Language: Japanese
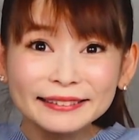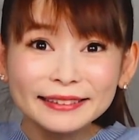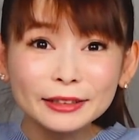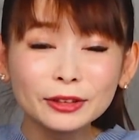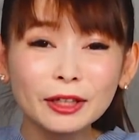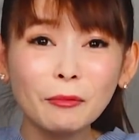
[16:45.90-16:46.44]
て
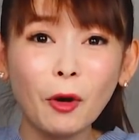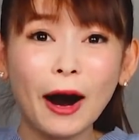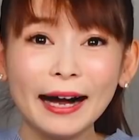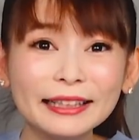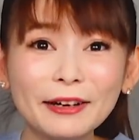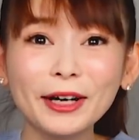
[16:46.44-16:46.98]
いうのがもう
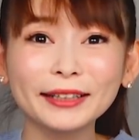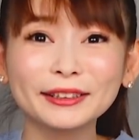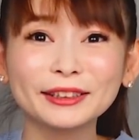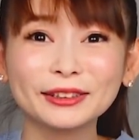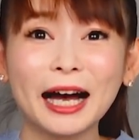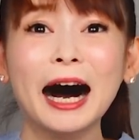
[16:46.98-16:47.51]
歯なわけ
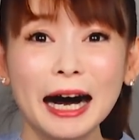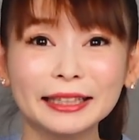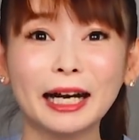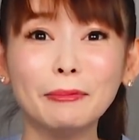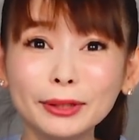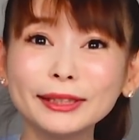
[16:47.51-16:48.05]
ですよね。歯
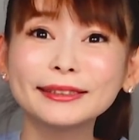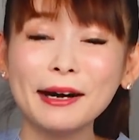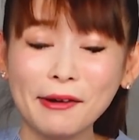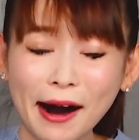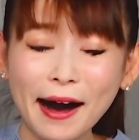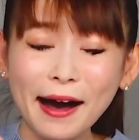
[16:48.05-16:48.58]
破った
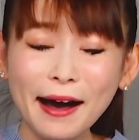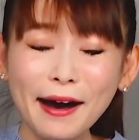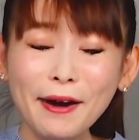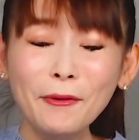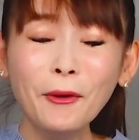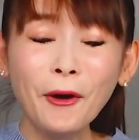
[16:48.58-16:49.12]
わ、
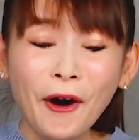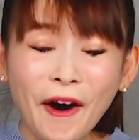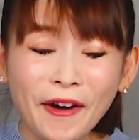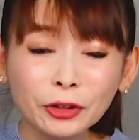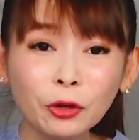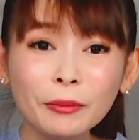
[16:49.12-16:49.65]
うわー止め
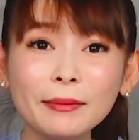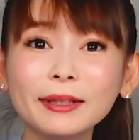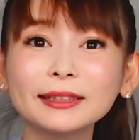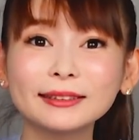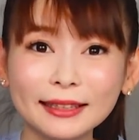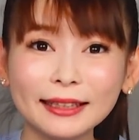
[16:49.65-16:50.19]
ま
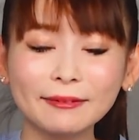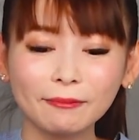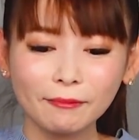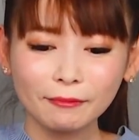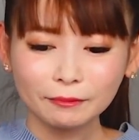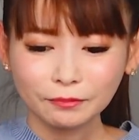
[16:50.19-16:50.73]
した
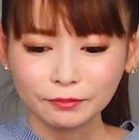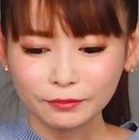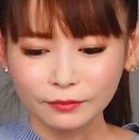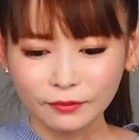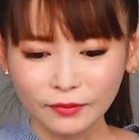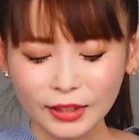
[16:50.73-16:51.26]

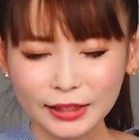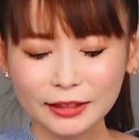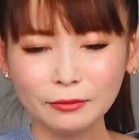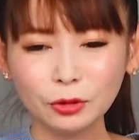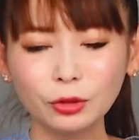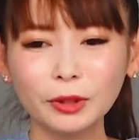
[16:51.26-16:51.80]
で、し
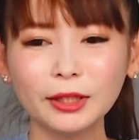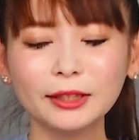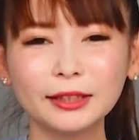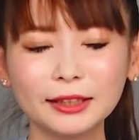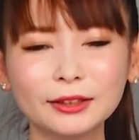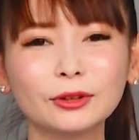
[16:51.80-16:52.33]
かも止めら
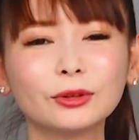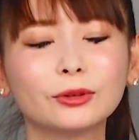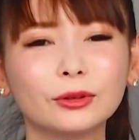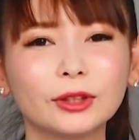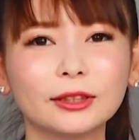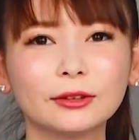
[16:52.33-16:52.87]
れたっていうとこ
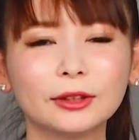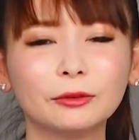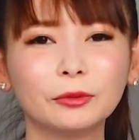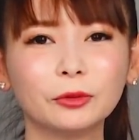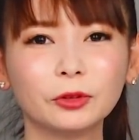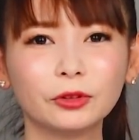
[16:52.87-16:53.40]
ろでそれを
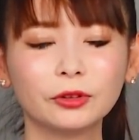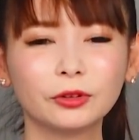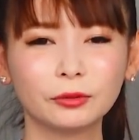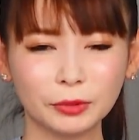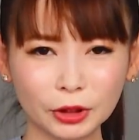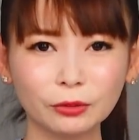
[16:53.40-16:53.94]
も
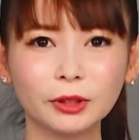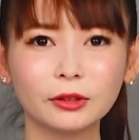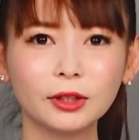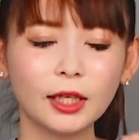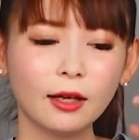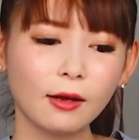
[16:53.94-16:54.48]
う認め
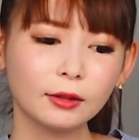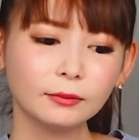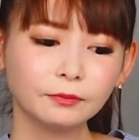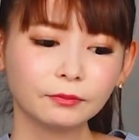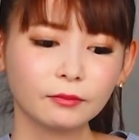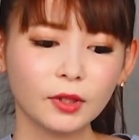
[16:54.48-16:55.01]
る。で
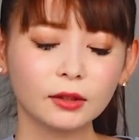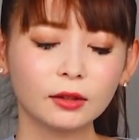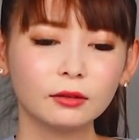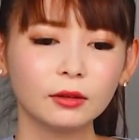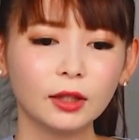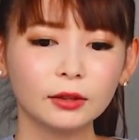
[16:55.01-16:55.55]
なんだ
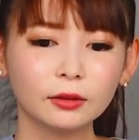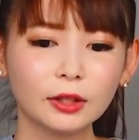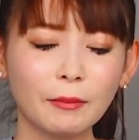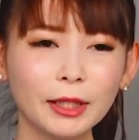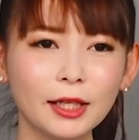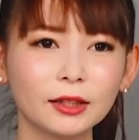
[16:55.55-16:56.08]
ろう、
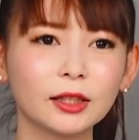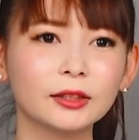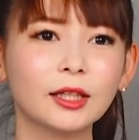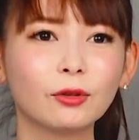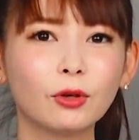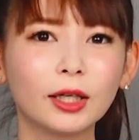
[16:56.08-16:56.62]
山寺さん
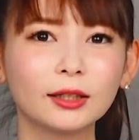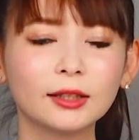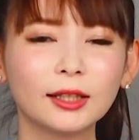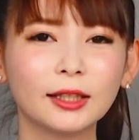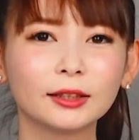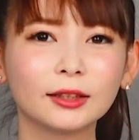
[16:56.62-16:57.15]
に憧れて
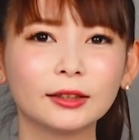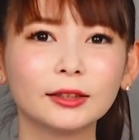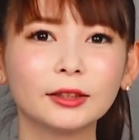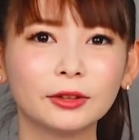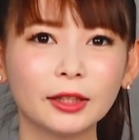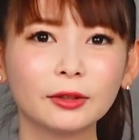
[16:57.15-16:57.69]
ないアスカなん
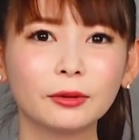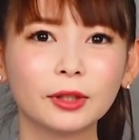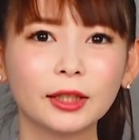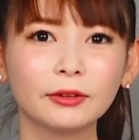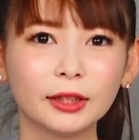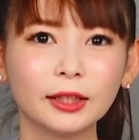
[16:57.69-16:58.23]
だよね今
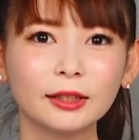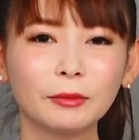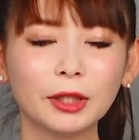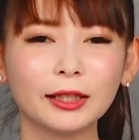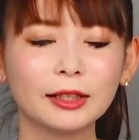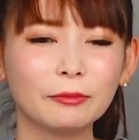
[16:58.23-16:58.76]
回はね。山
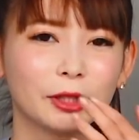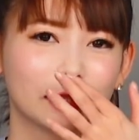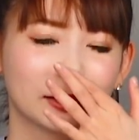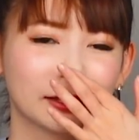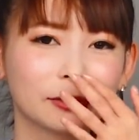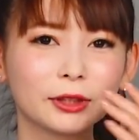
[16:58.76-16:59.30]
寺
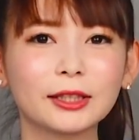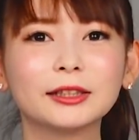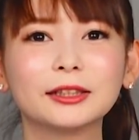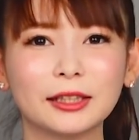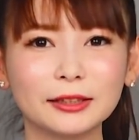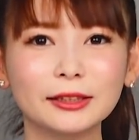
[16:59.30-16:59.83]
さんじゃなくて
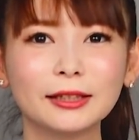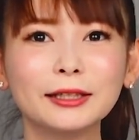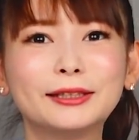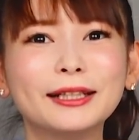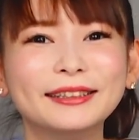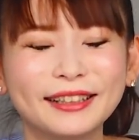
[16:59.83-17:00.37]
梶さんに
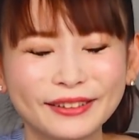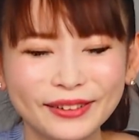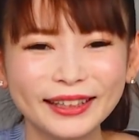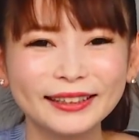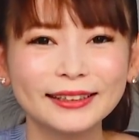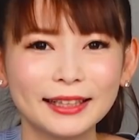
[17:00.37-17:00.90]

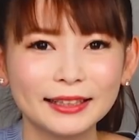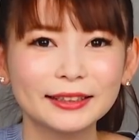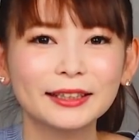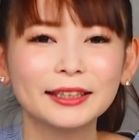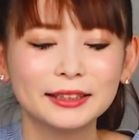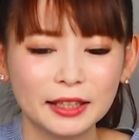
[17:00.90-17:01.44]
憧ない
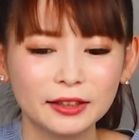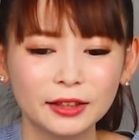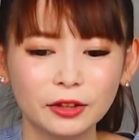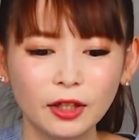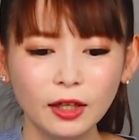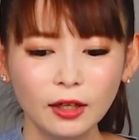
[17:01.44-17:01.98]
世界線って
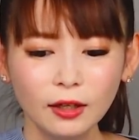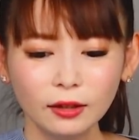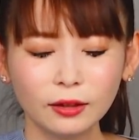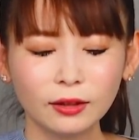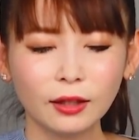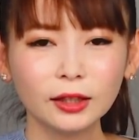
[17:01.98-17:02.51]
いう、
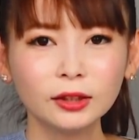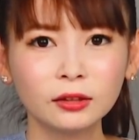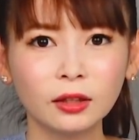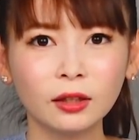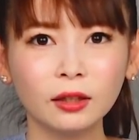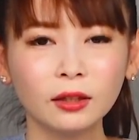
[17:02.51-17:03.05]
だから
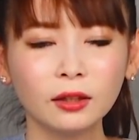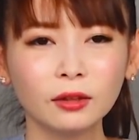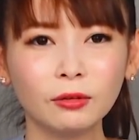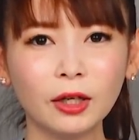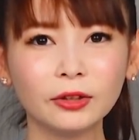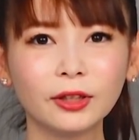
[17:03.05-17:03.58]
アスカ
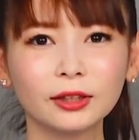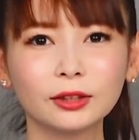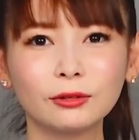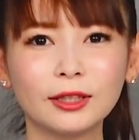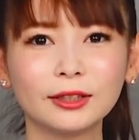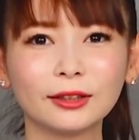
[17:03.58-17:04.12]

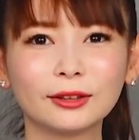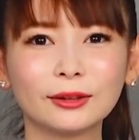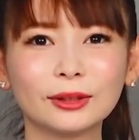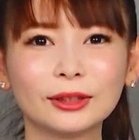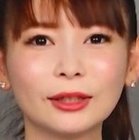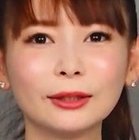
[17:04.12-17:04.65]
ワンダースワンやって
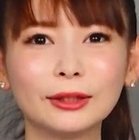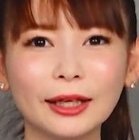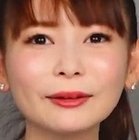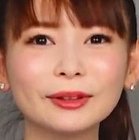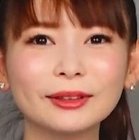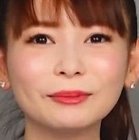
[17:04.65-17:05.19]
るしなん
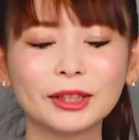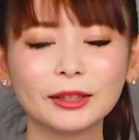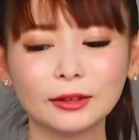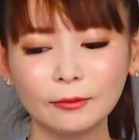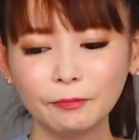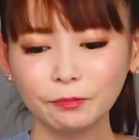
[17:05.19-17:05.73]
でみたい
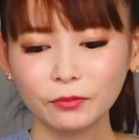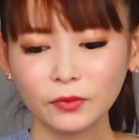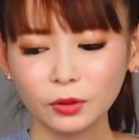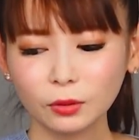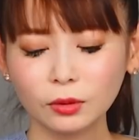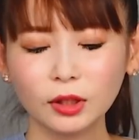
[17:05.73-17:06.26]
な
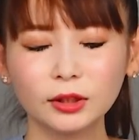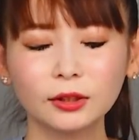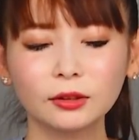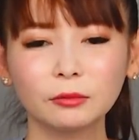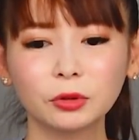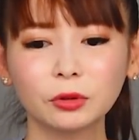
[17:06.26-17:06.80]
ところがあった
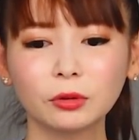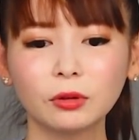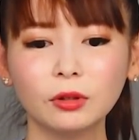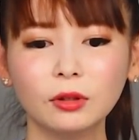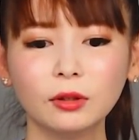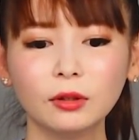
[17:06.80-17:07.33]
けど、でもそ
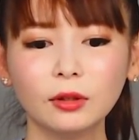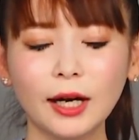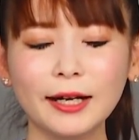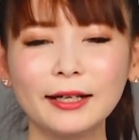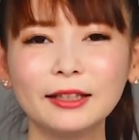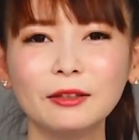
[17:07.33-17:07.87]
の
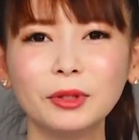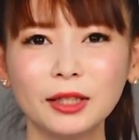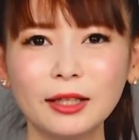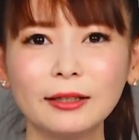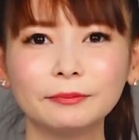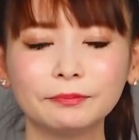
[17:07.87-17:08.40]
綾波
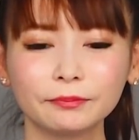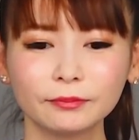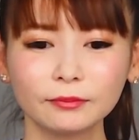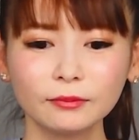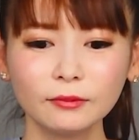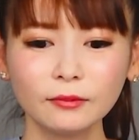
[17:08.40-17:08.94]
が
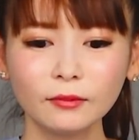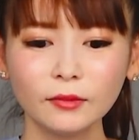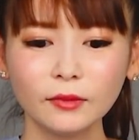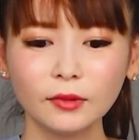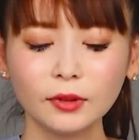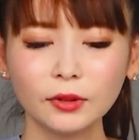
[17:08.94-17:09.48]

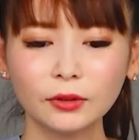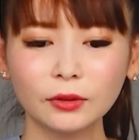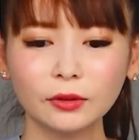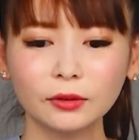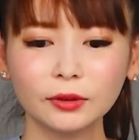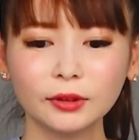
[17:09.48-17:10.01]
そ
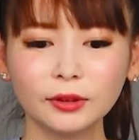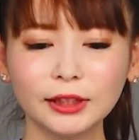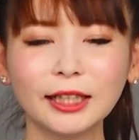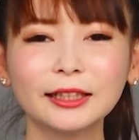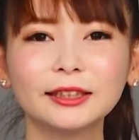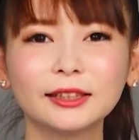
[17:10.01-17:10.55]
の
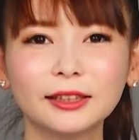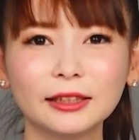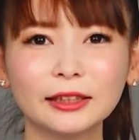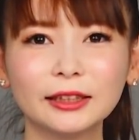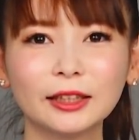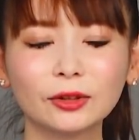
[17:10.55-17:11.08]
碇司令
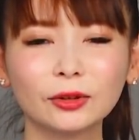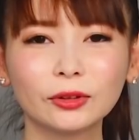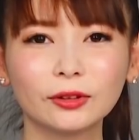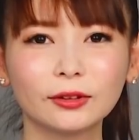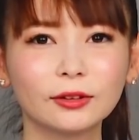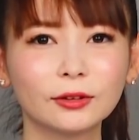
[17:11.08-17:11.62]
にちゃんと